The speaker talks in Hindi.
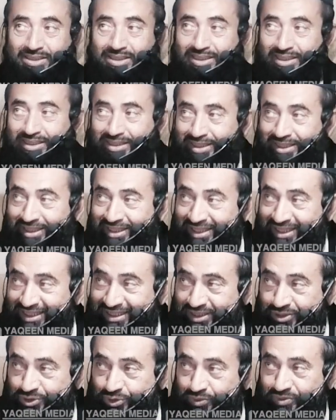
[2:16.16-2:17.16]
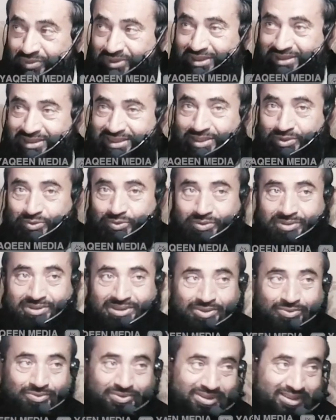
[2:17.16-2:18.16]
अगर अल्लाह ने सुन्नत के
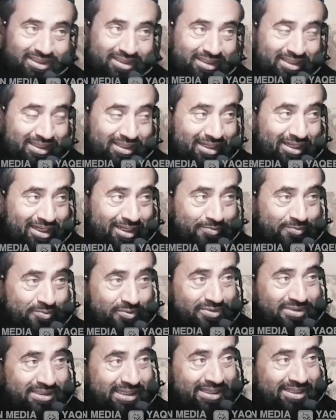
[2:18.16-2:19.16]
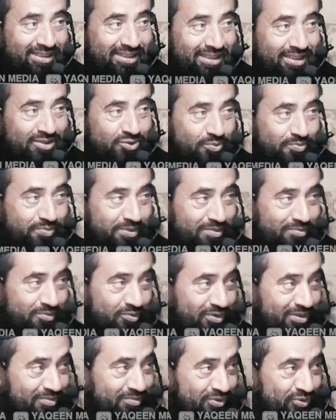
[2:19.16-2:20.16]
होते हुए आपको ज़ाय किया तो फिर
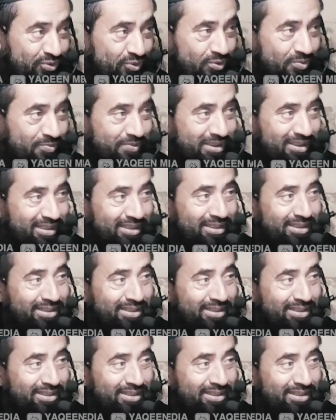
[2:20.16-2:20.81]
मोली मंजूर पर